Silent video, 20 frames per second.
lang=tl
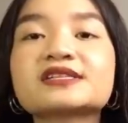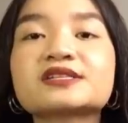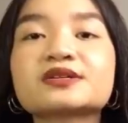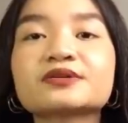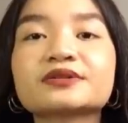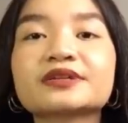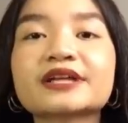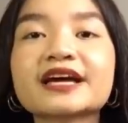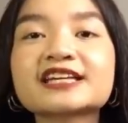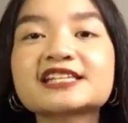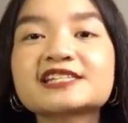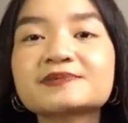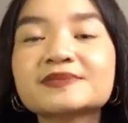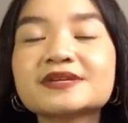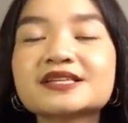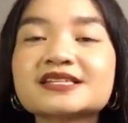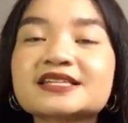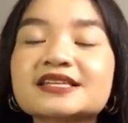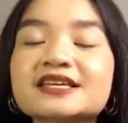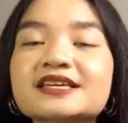so next
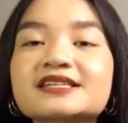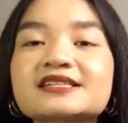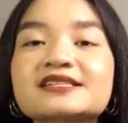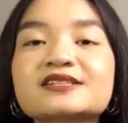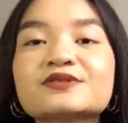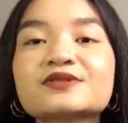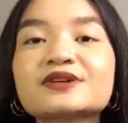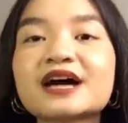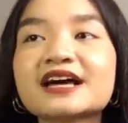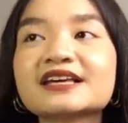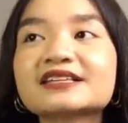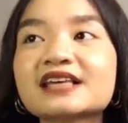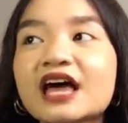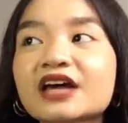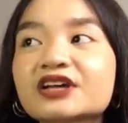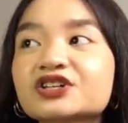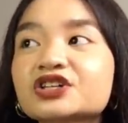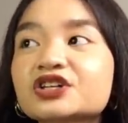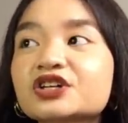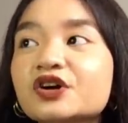pieces, you guys
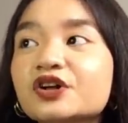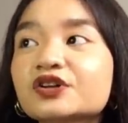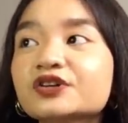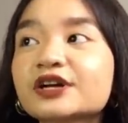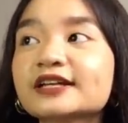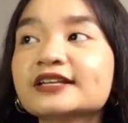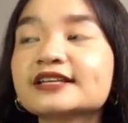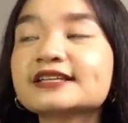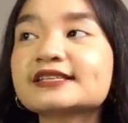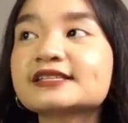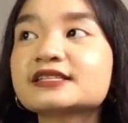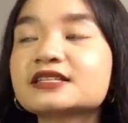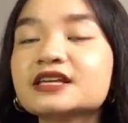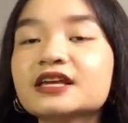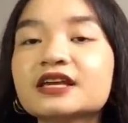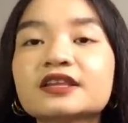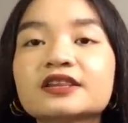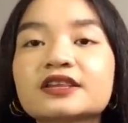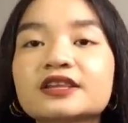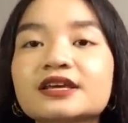actually already
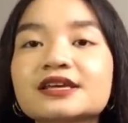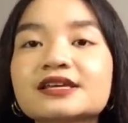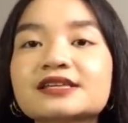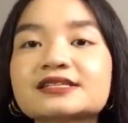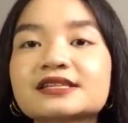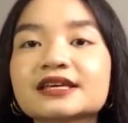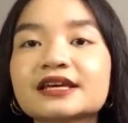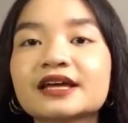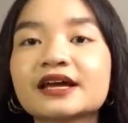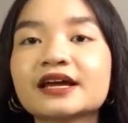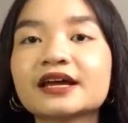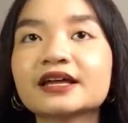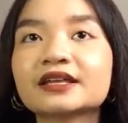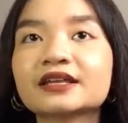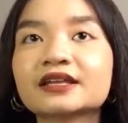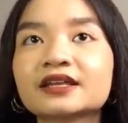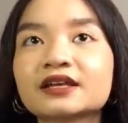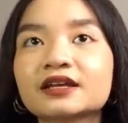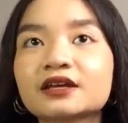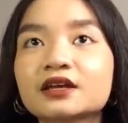seen this
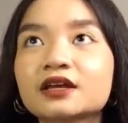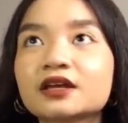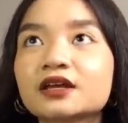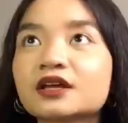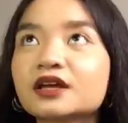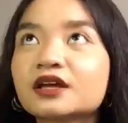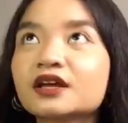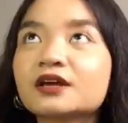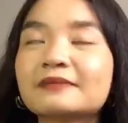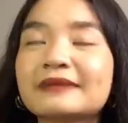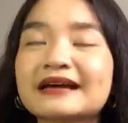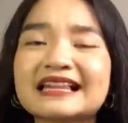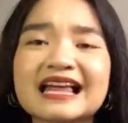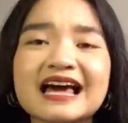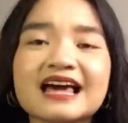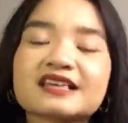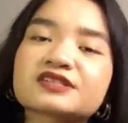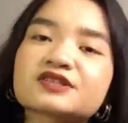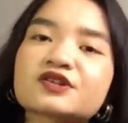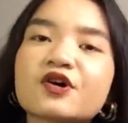in my
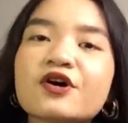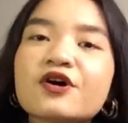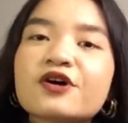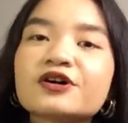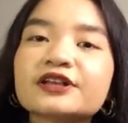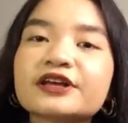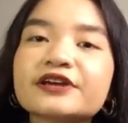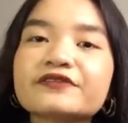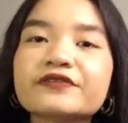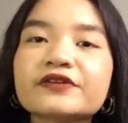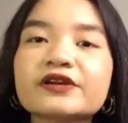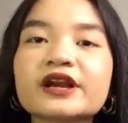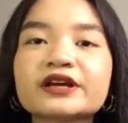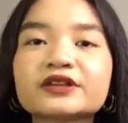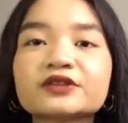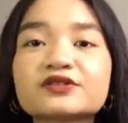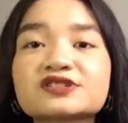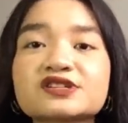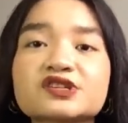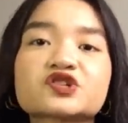last haul, I feel like
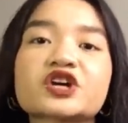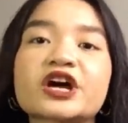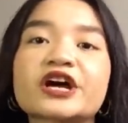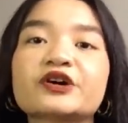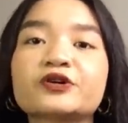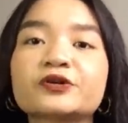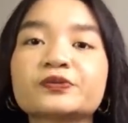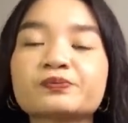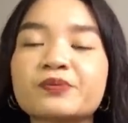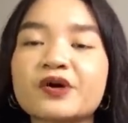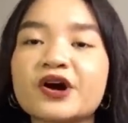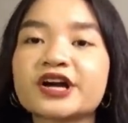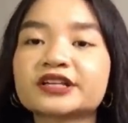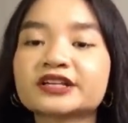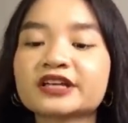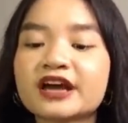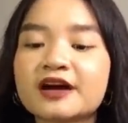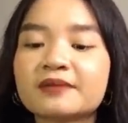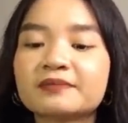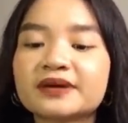dun sa try-on part.
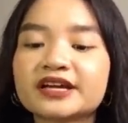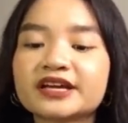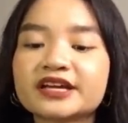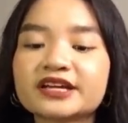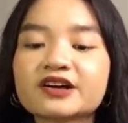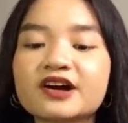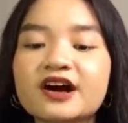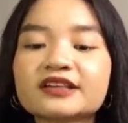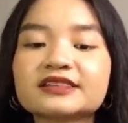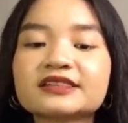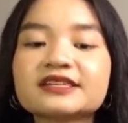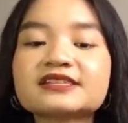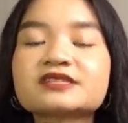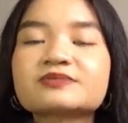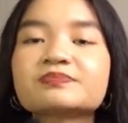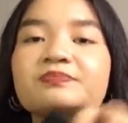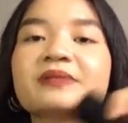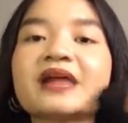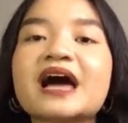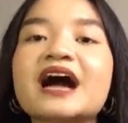But I got this
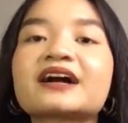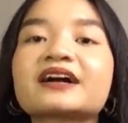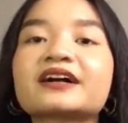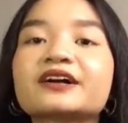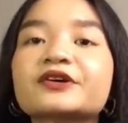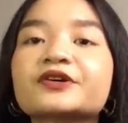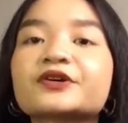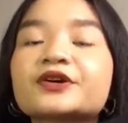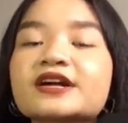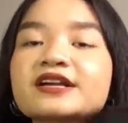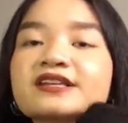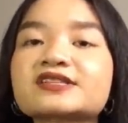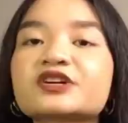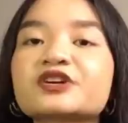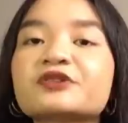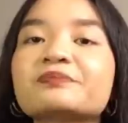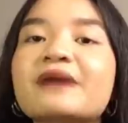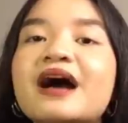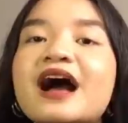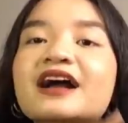black
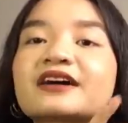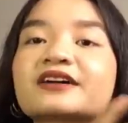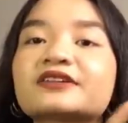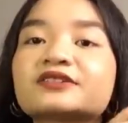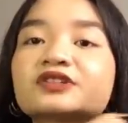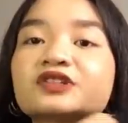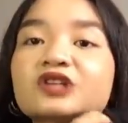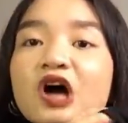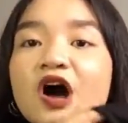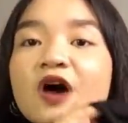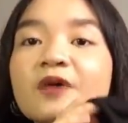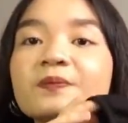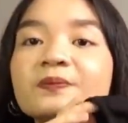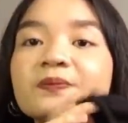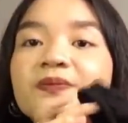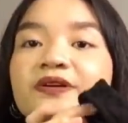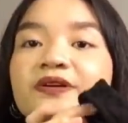razorback top.